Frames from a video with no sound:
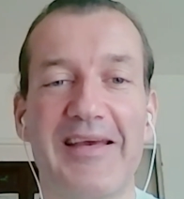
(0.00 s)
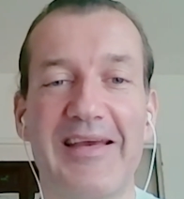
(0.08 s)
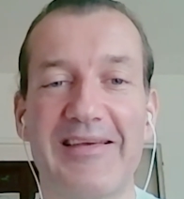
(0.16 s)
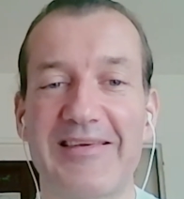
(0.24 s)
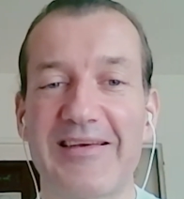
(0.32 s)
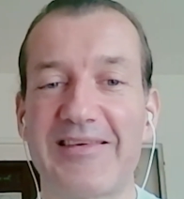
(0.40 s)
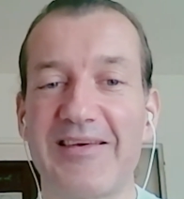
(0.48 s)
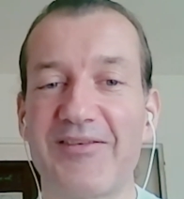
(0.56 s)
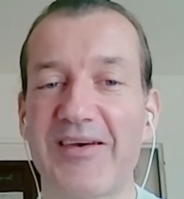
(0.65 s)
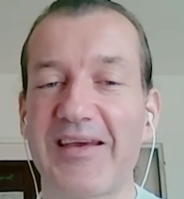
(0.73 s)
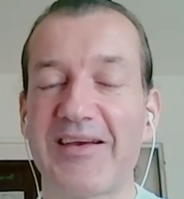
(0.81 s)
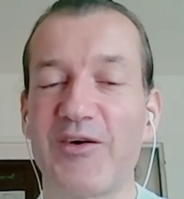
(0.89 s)
et ça, c'est
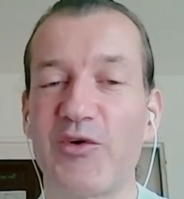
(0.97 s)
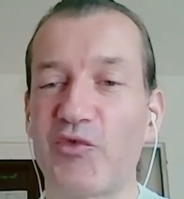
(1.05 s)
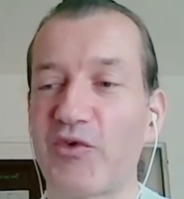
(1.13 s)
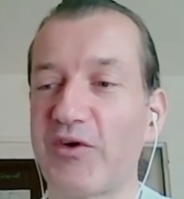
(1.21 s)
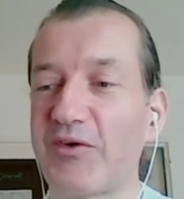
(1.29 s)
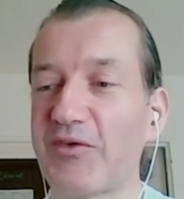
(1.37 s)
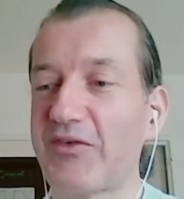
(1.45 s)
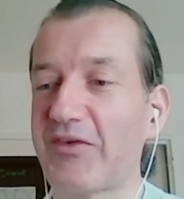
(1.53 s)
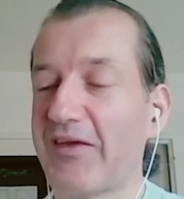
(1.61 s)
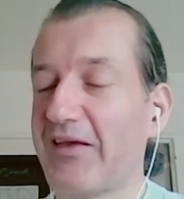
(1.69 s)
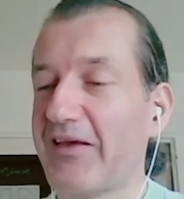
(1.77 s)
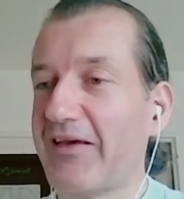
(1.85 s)
vrai qu'en France,
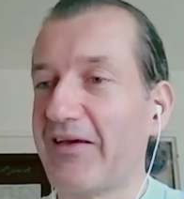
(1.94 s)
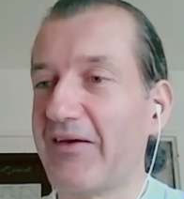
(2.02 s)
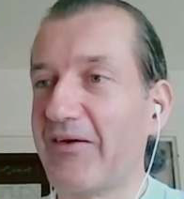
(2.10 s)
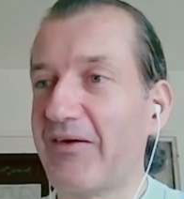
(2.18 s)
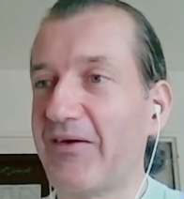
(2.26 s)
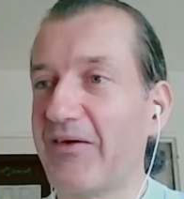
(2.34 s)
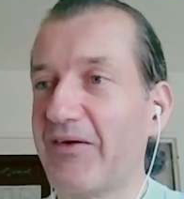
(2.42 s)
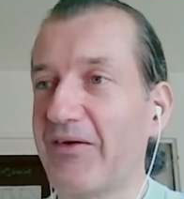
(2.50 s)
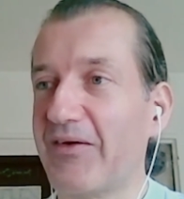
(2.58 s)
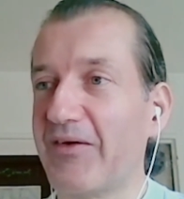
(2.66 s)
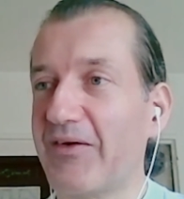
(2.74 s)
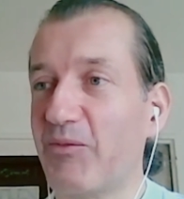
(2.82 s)

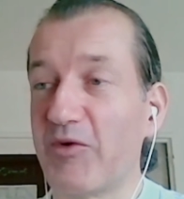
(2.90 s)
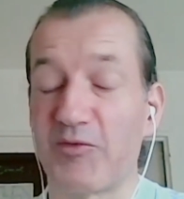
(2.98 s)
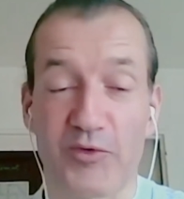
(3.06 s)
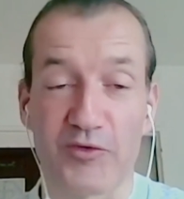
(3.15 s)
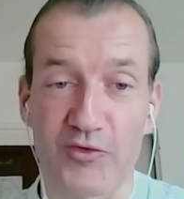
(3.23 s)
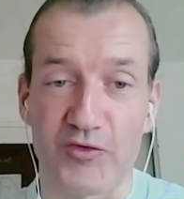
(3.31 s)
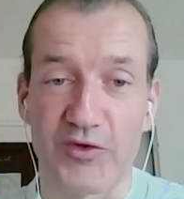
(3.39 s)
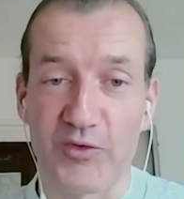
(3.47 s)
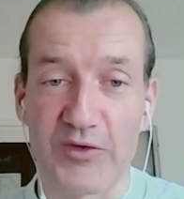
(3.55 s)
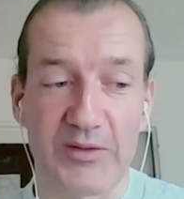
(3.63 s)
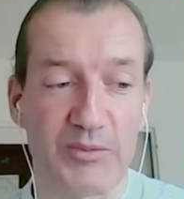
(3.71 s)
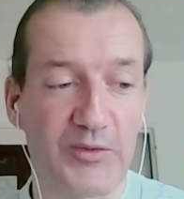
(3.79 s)
mais je pense que ça
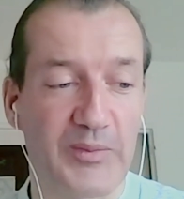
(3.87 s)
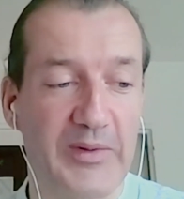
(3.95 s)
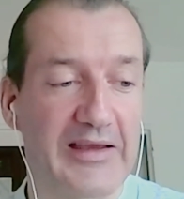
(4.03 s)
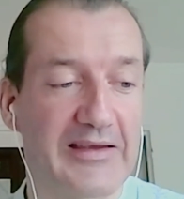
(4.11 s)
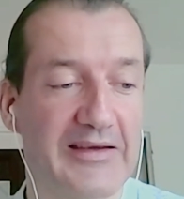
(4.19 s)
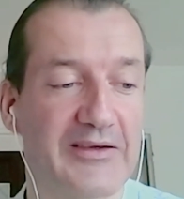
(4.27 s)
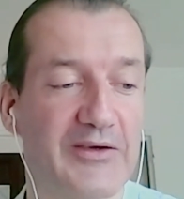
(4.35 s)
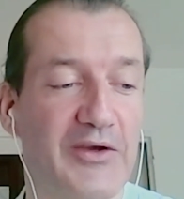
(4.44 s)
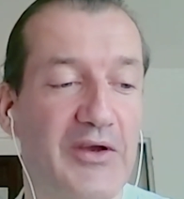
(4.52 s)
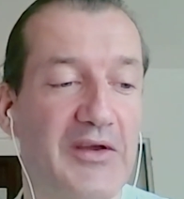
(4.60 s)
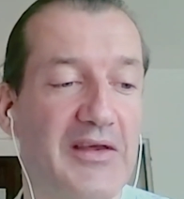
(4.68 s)
doit être un peu pareil ailleurs.